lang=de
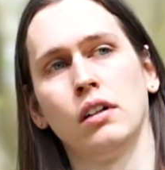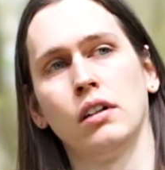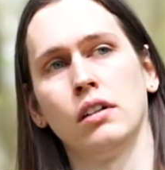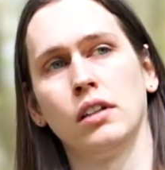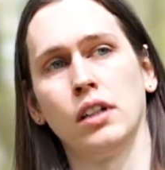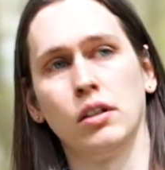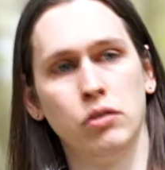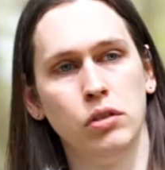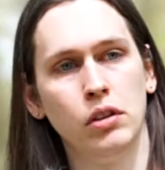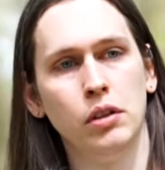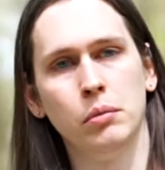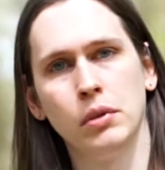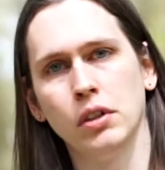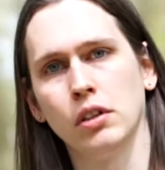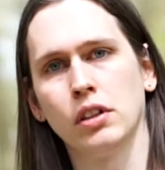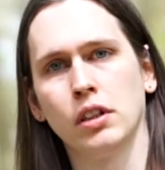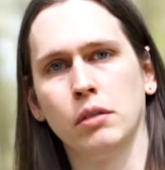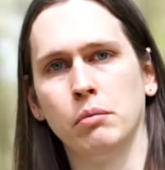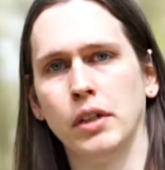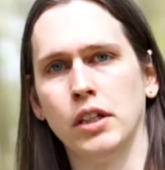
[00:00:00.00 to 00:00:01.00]
dann fühle ich mich
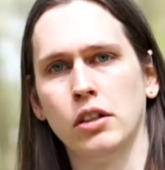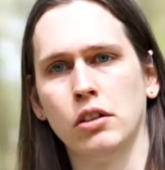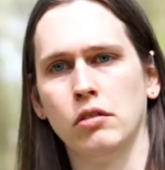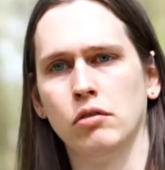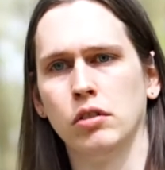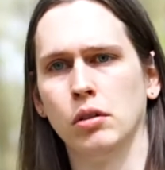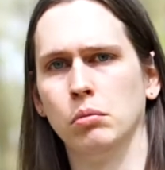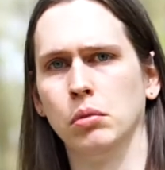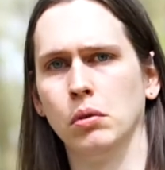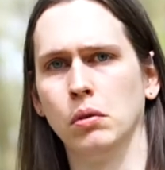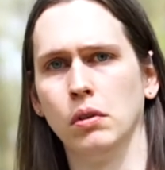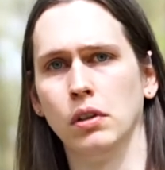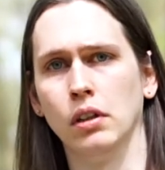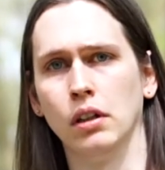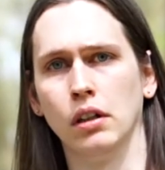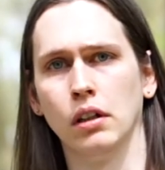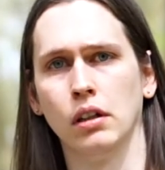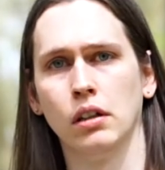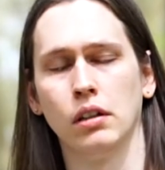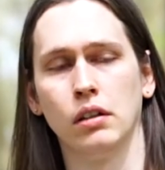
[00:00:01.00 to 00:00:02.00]
auch den Menschen
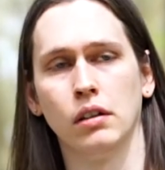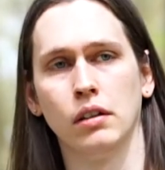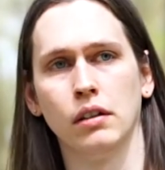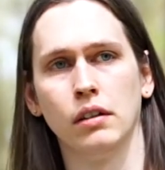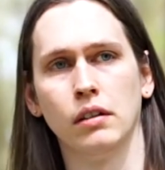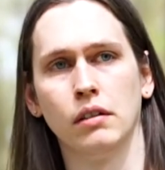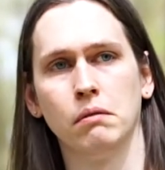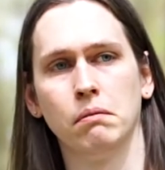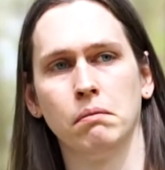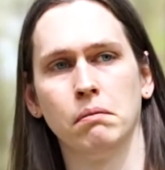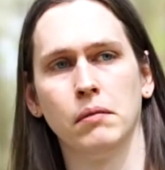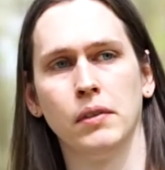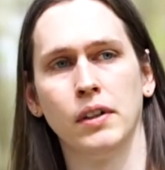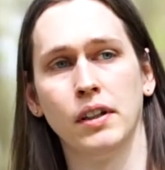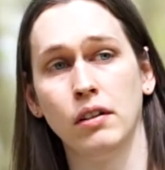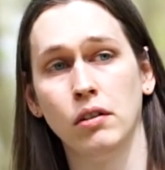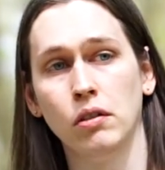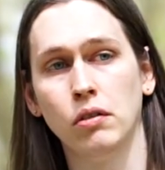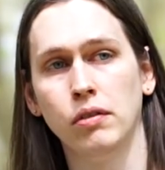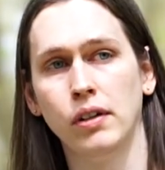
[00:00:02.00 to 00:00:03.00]
verbundener. Und
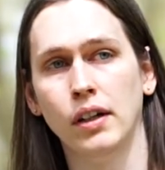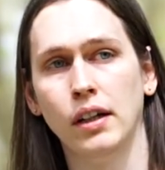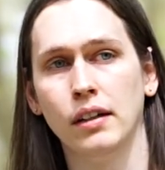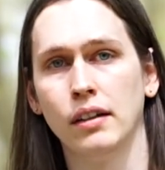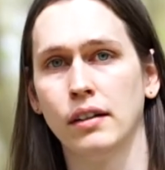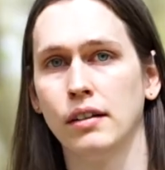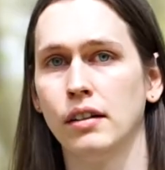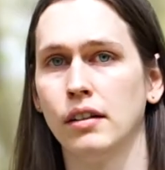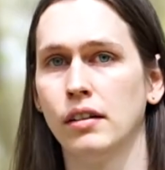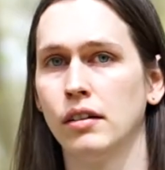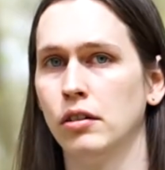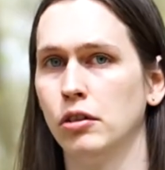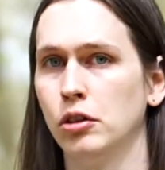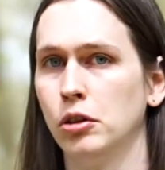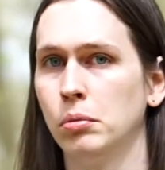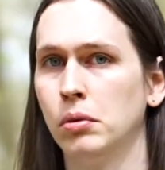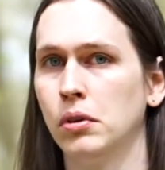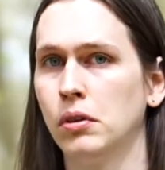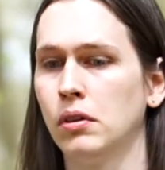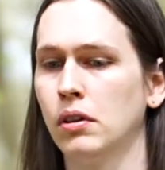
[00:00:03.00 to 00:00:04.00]
insofern ist diese
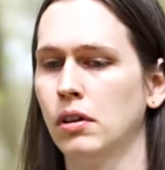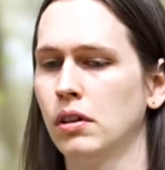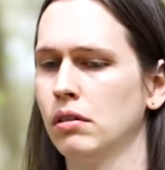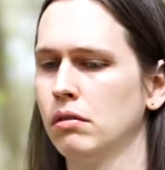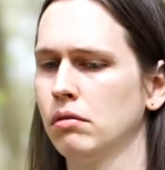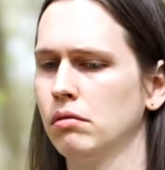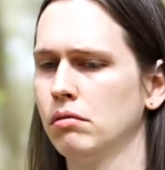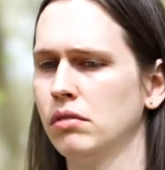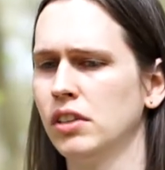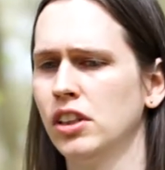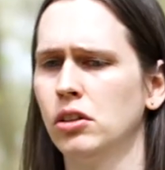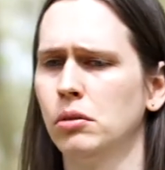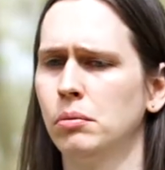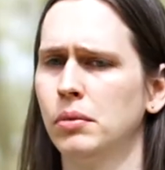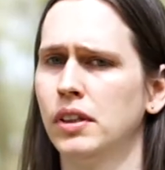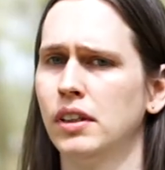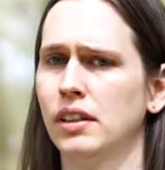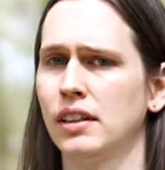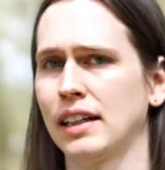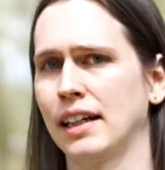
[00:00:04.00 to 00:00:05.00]
Übung nicht
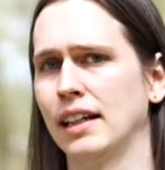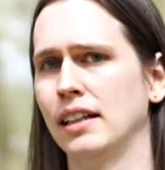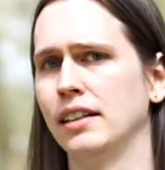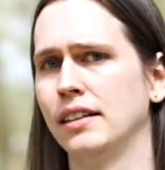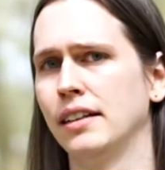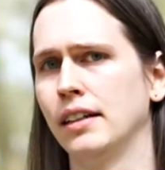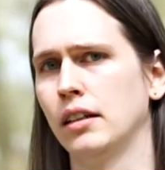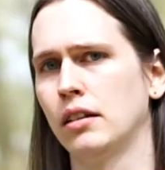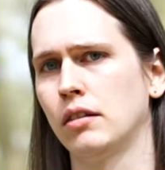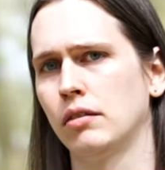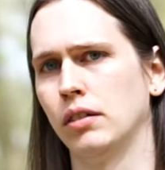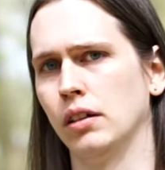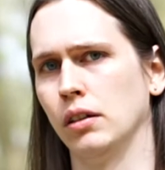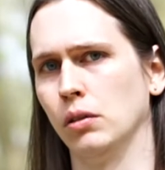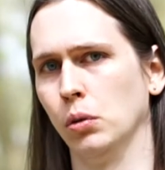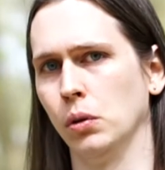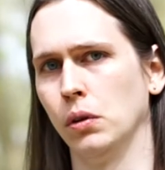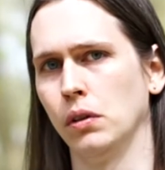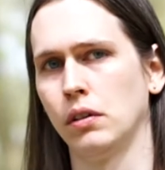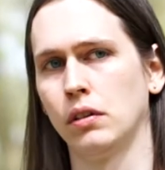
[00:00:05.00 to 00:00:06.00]
unbedingt
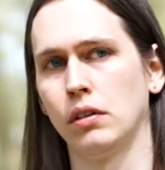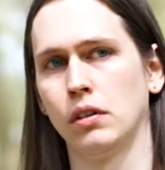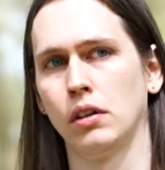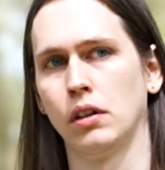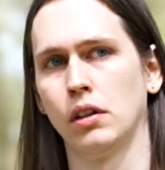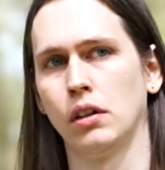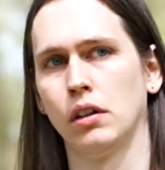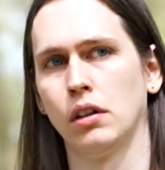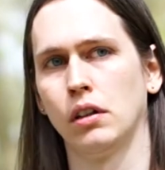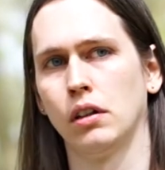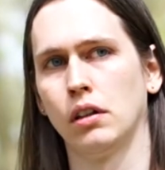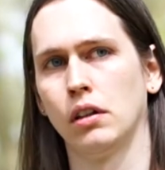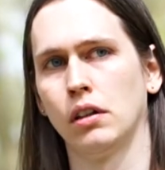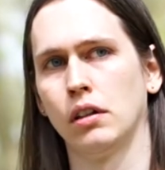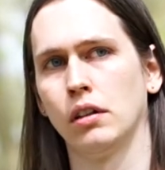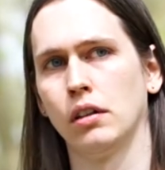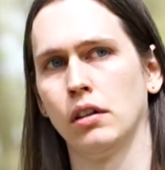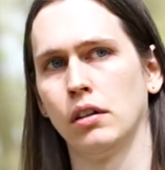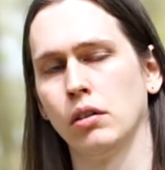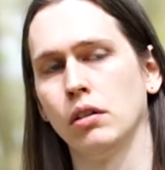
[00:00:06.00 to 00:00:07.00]
Realitätsverlust,
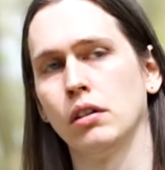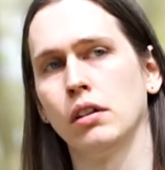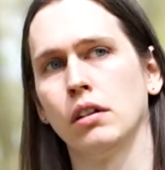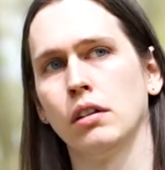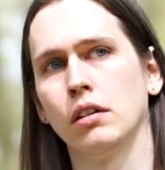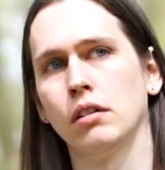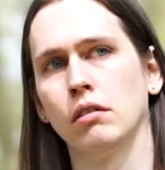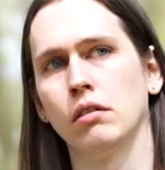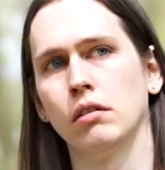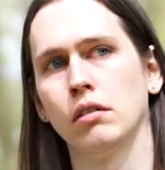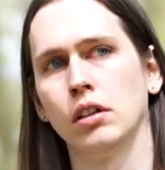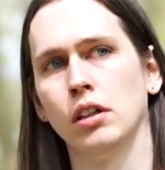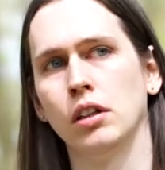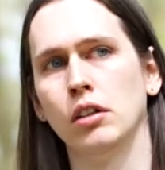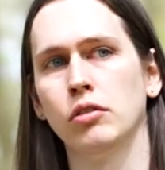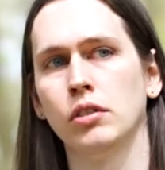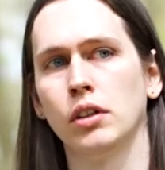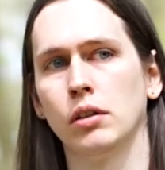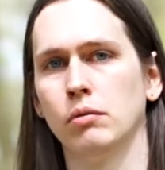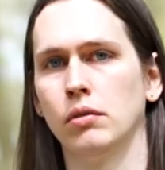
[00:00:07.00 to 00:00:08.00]
sondern sie
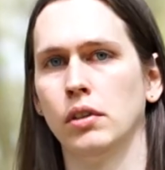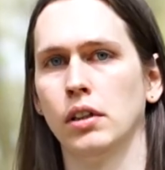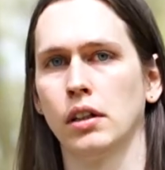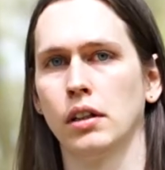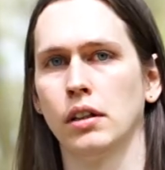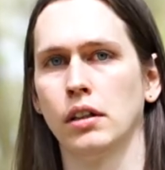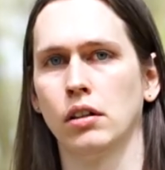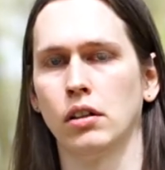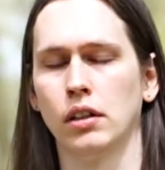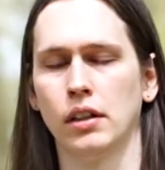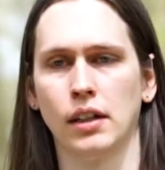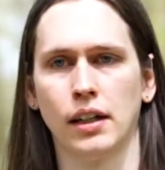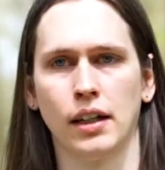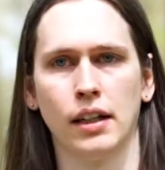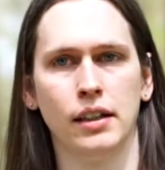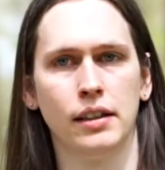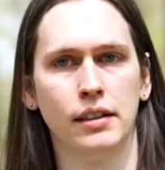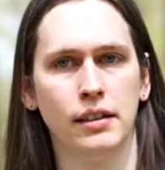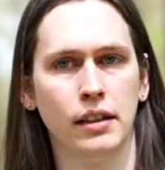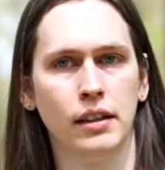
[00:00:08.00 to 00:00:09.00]
hilft einem wirklich auch in der
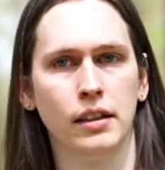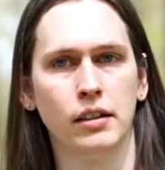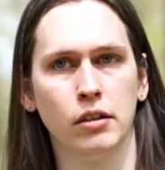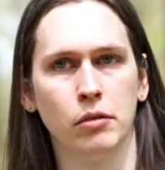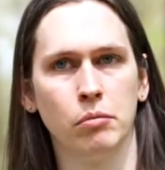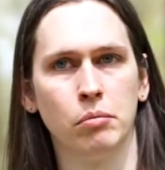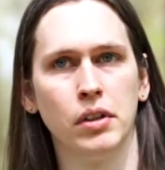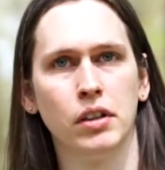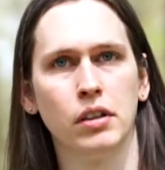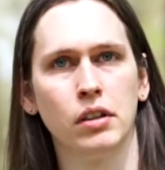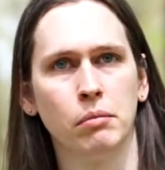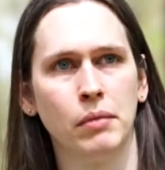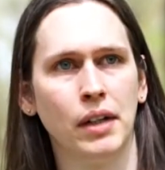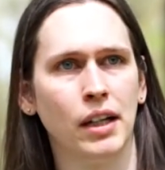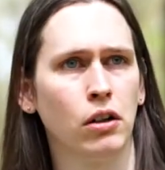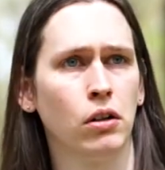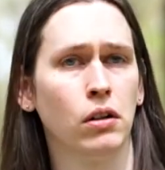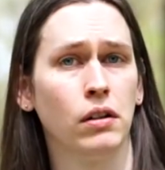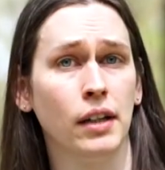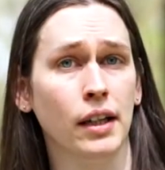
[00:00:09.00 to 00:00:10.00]
Realität ein bisschen mehr
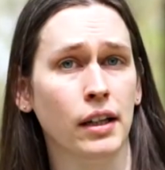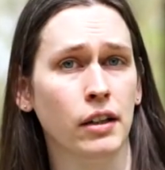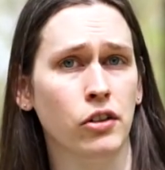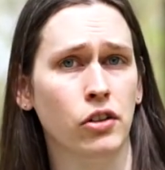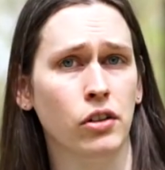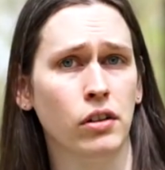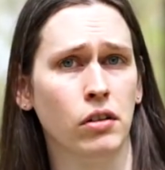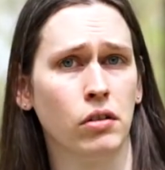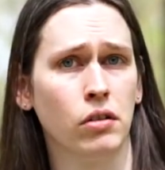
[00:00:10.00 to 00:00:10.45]
Connection